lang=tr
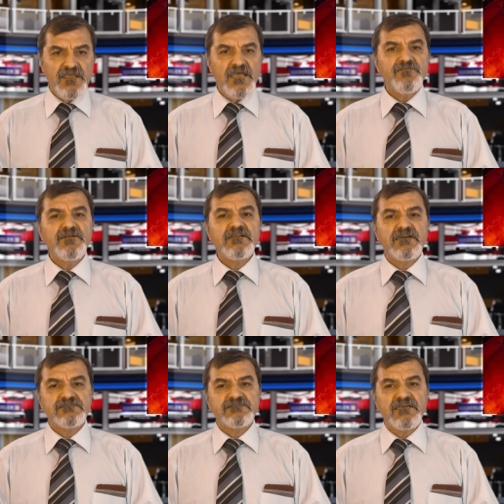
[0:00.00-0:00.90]
Ermeni
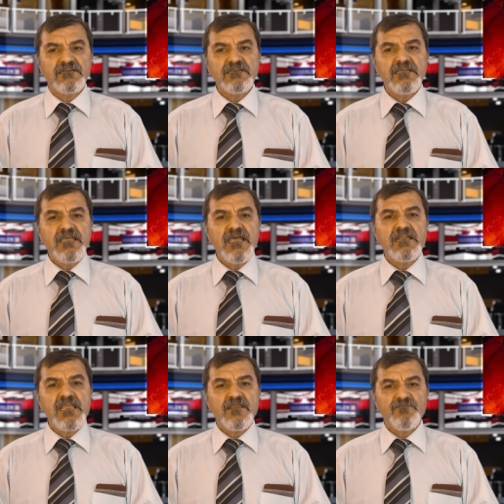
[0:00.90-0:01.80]
kadınları her
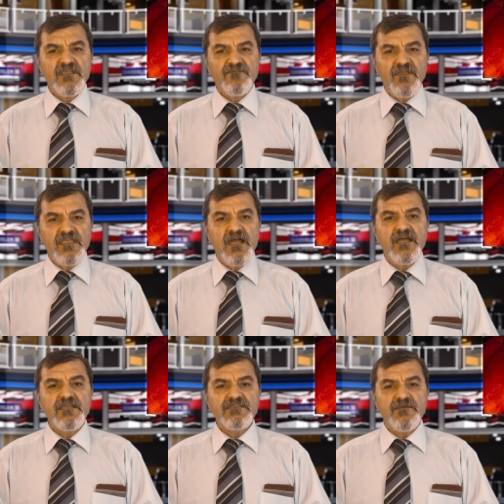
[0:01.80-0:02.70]
ekmek veya
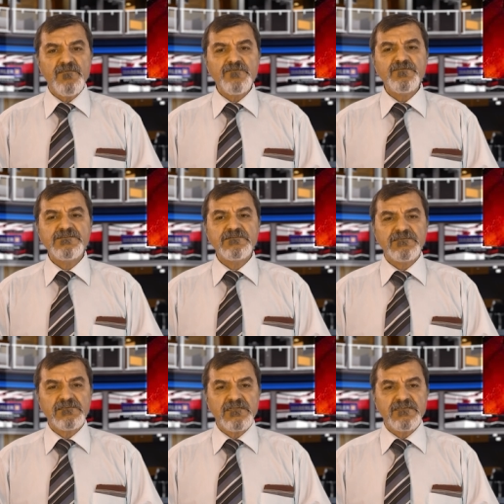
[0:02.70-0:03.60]
yemek
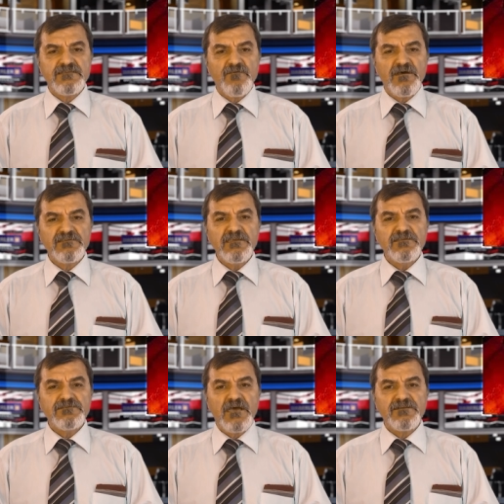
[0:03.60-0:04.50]
pişirdikleri zaman
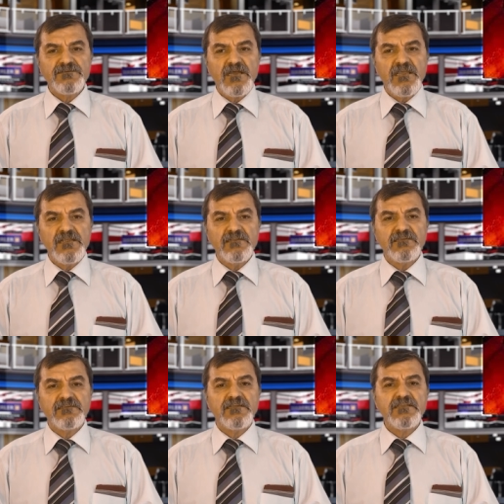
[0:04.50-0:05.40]
Tanrı'ya
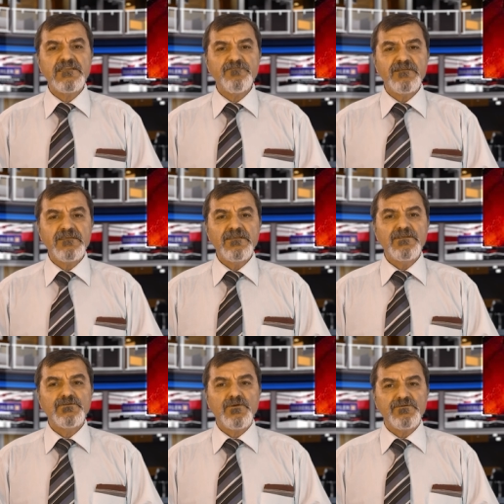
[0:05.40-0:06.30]
eğildikleri gibi
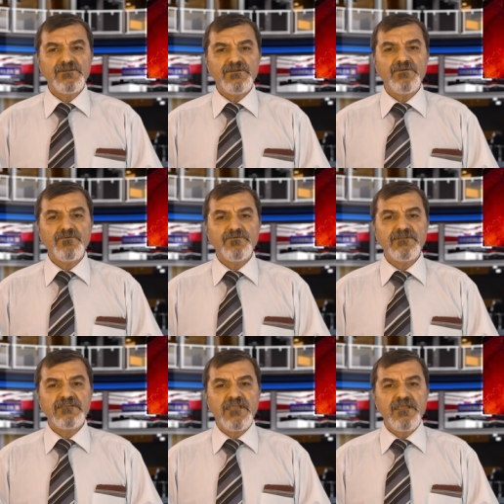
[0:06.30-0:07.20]
tonirin
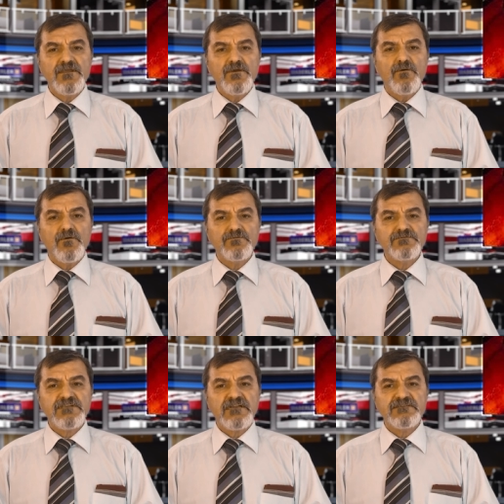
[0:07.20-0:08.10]
önünde de
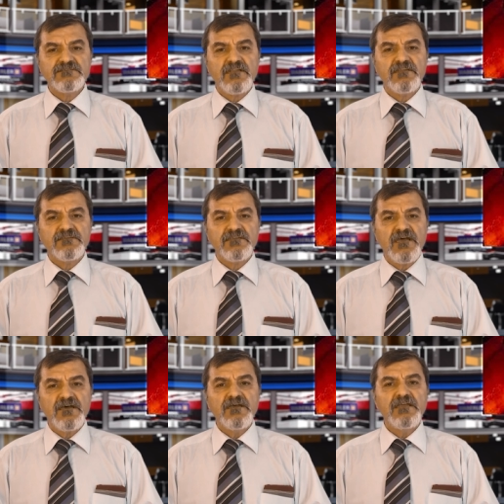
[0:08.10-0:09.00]
onun
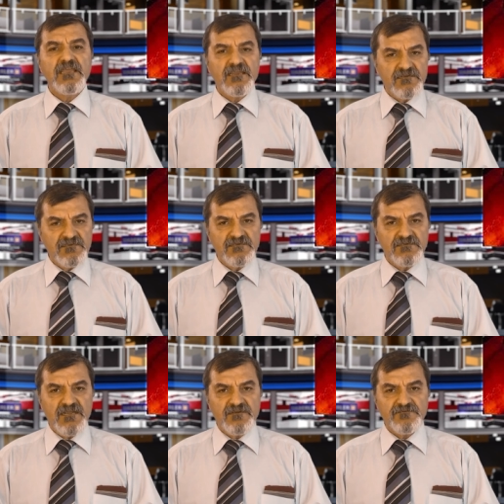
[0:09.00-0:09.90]
tanrısallığına
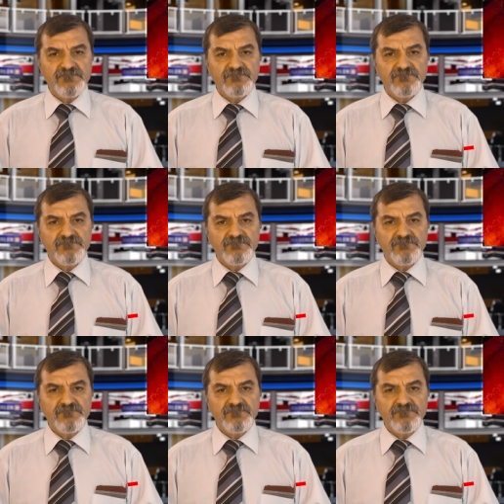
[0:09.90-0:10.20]
eğilirler.''